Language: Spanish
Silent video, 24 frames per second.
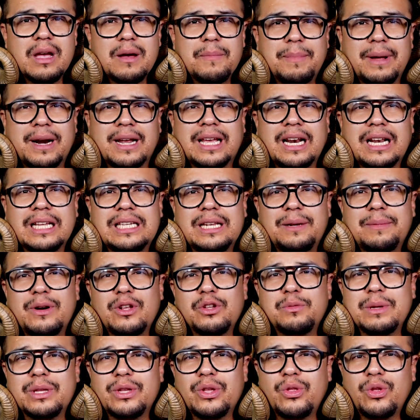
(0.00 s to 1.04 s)
¿Para qué les sirven
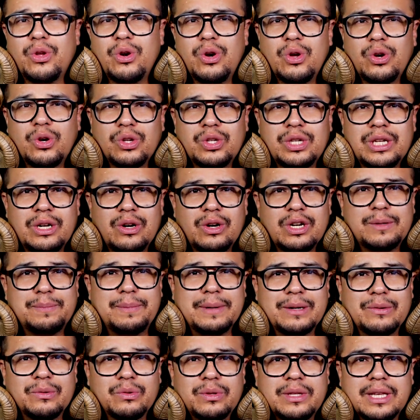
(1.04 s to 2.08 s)
los metodólogos si no les
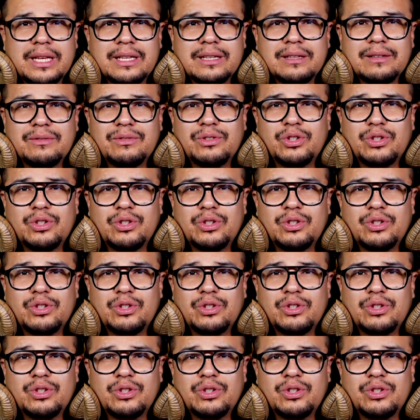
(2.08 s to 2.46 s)
preguntan